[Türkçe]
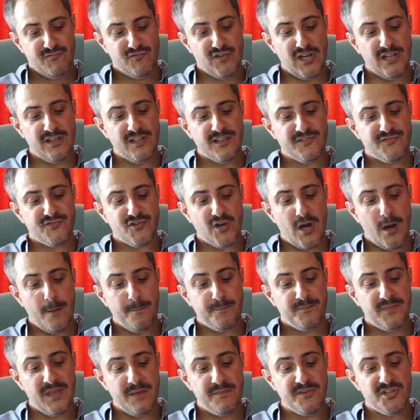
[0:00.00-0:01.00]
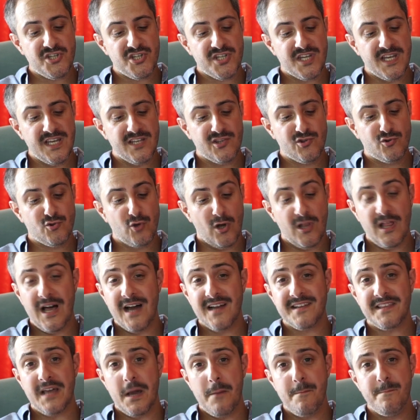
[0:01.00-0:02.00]
Donald Trump demiş ki
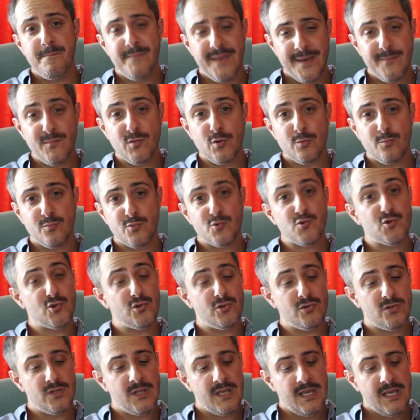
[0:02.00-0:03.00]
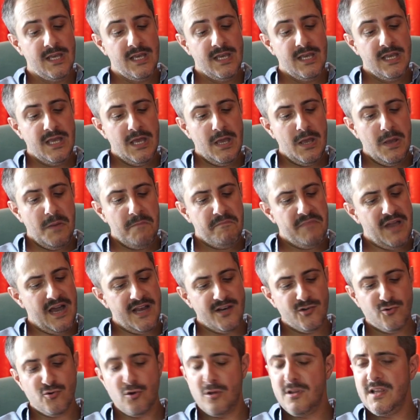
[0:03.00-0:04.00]
dolardan memnun musun?
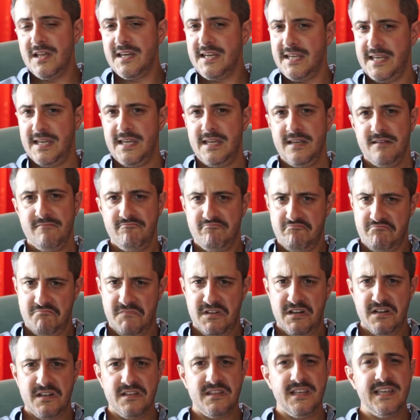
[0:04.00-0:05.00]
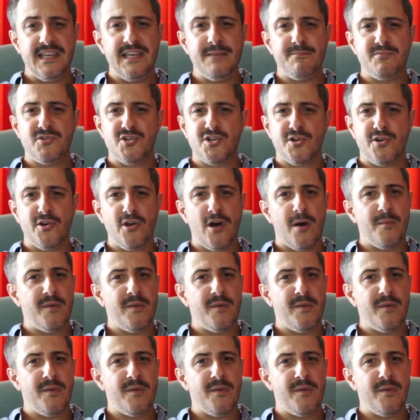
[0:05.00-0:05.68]
Yani dolar iyi Arada inip çıkıyor